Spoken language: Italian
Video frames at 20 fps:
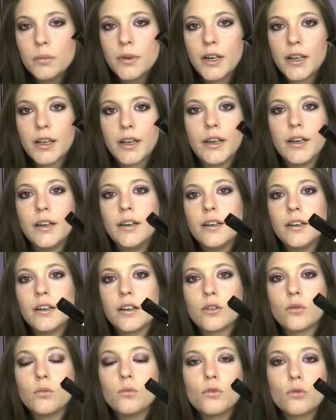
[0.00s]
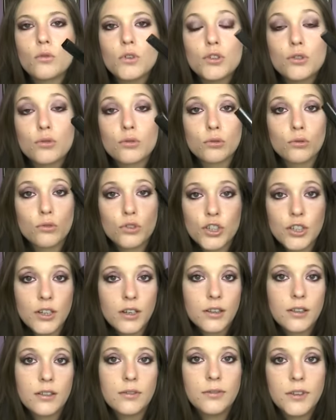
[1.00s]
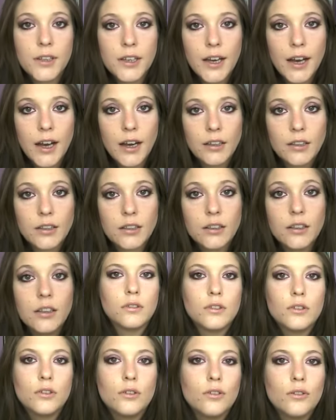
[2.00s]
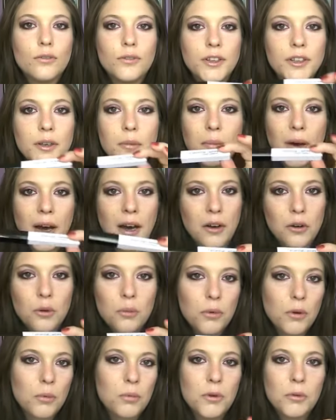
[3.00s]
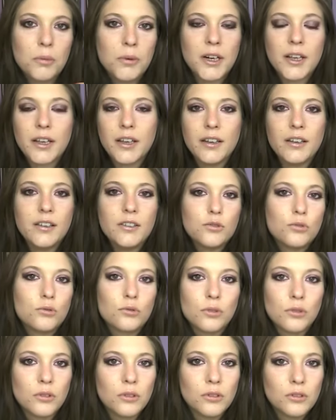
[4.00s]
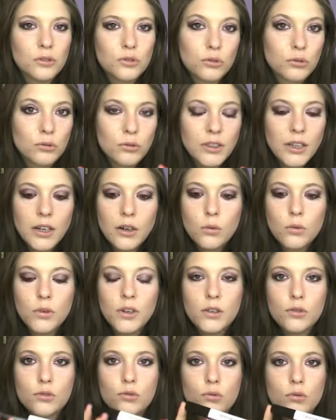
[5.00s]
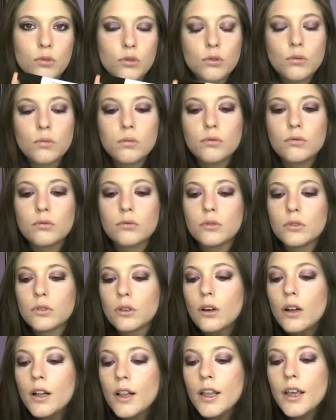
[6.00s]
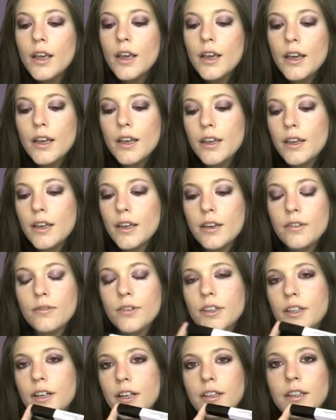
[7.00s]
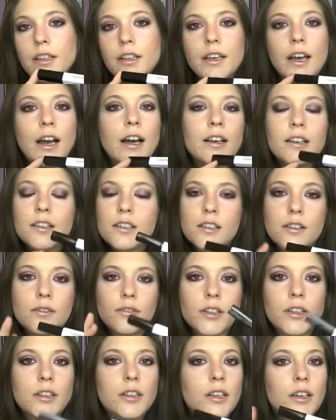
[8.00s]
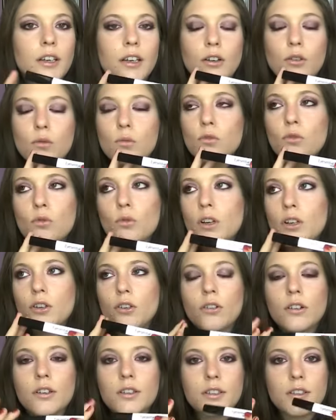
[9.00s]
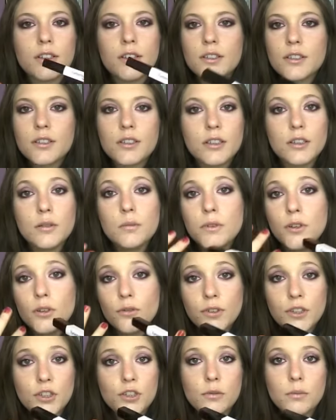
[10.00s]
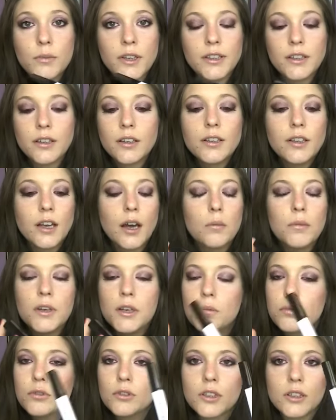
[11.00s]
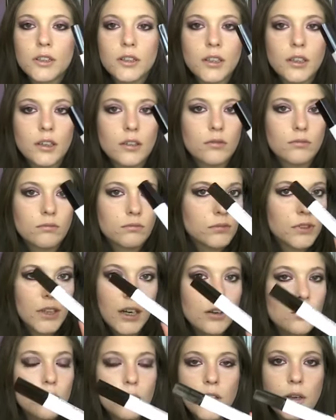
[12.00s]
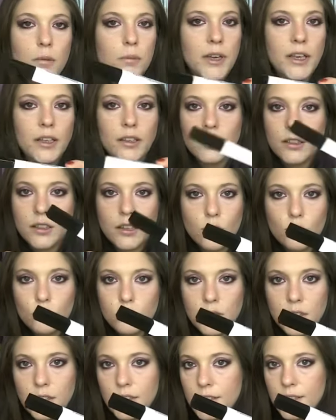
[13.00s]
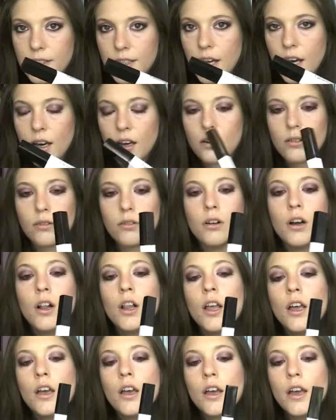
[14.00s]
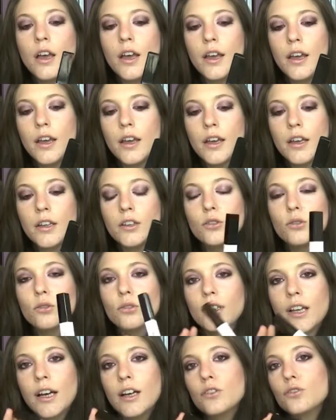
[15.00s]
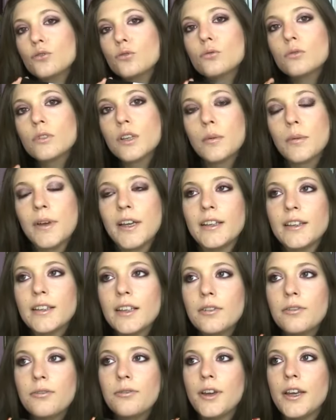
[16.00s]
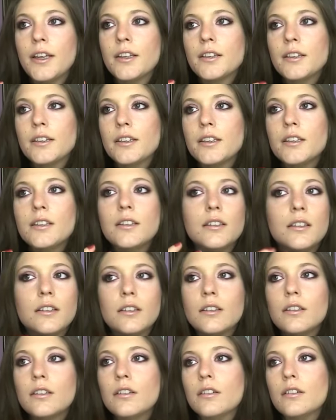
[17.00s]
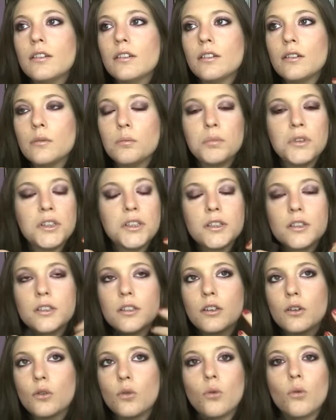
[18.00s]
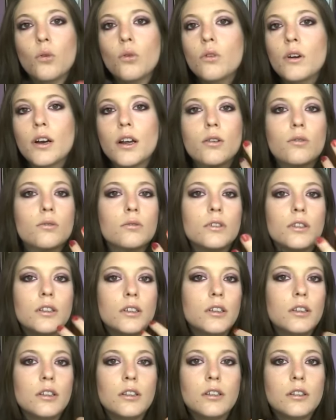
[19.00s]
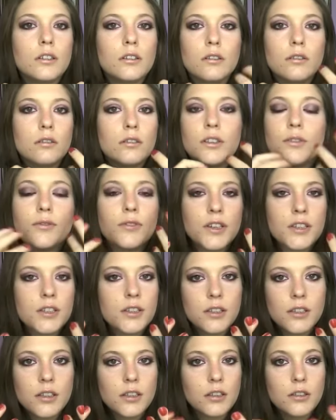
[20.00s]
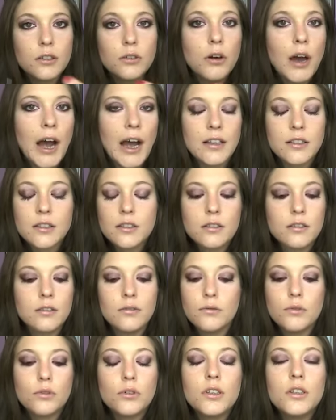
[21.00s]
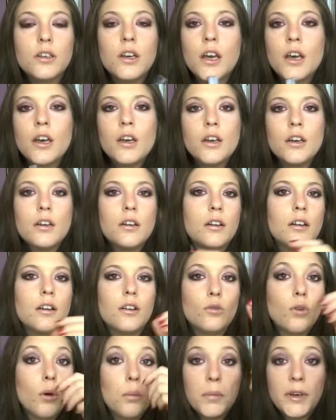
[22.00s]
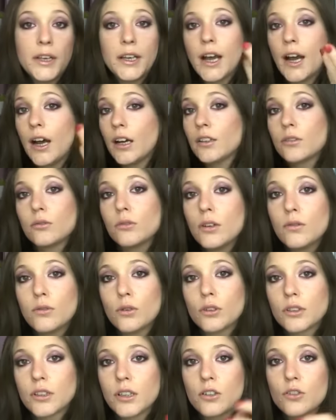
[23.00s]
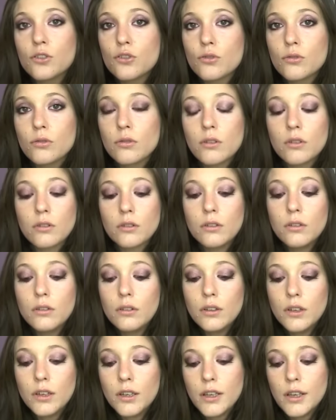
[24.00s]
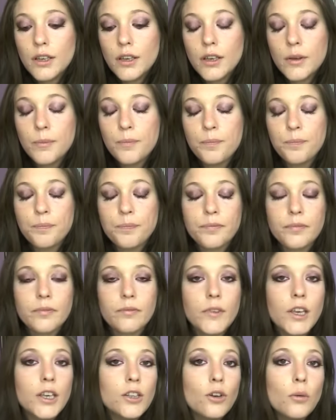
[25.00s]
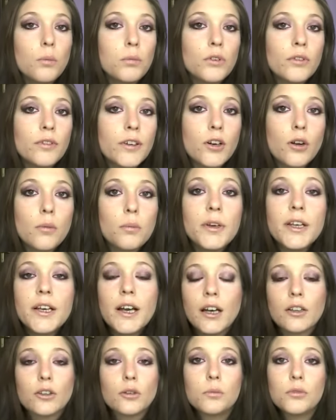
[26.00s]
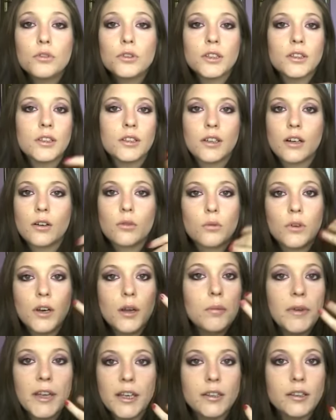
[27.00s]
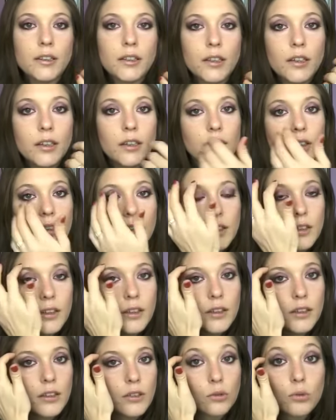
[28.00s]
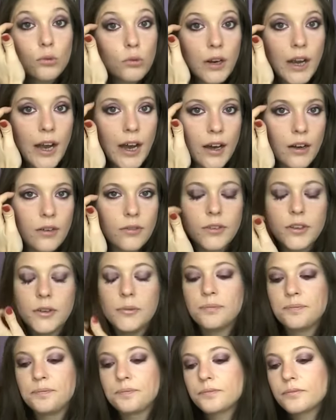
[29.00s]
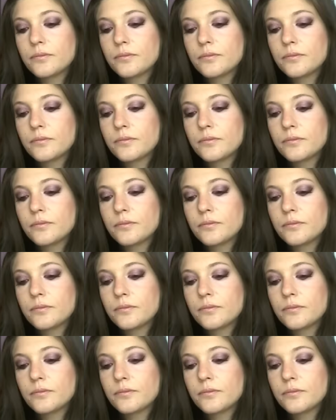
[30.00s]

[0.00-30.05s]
perché eh, comunque sono certificati. Io ve ne parlo proprio perché sono, sono tranquilla su questo punto e vedrete che anche se avete comunque gli occhi sensibili o facilmente irritabili quelli potete tranquillamente utilizzarlo. Eh, non dà assolutamente effetti di eh, pizzicore o di, di, fastidio, anzi voi eh, lo applicate una volta al giorno e, e dopo averlo applicato potete tranquillamente eh, truccarvi.